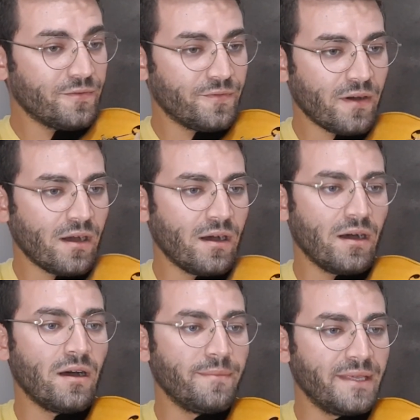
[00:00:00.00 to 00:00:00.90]

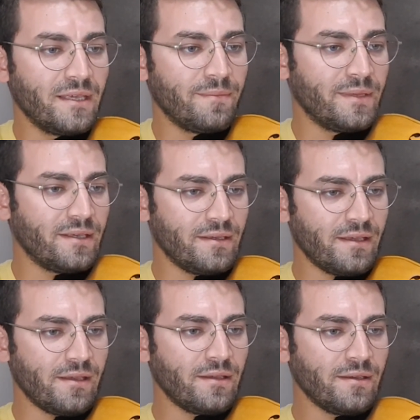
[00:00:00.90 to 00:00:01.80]
Fa, mi,
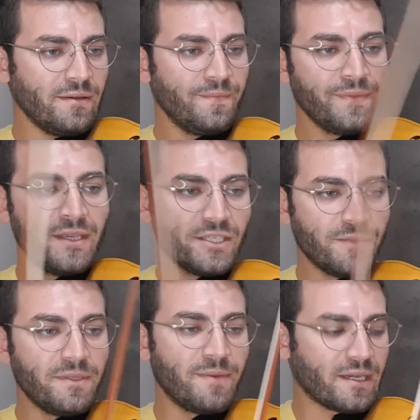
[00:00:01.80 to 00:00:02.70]
mi.
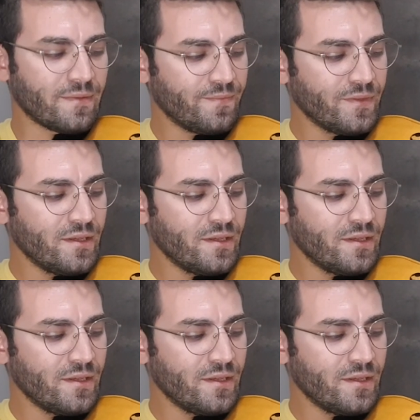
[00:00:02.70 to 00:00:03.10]
Şimdi bakın.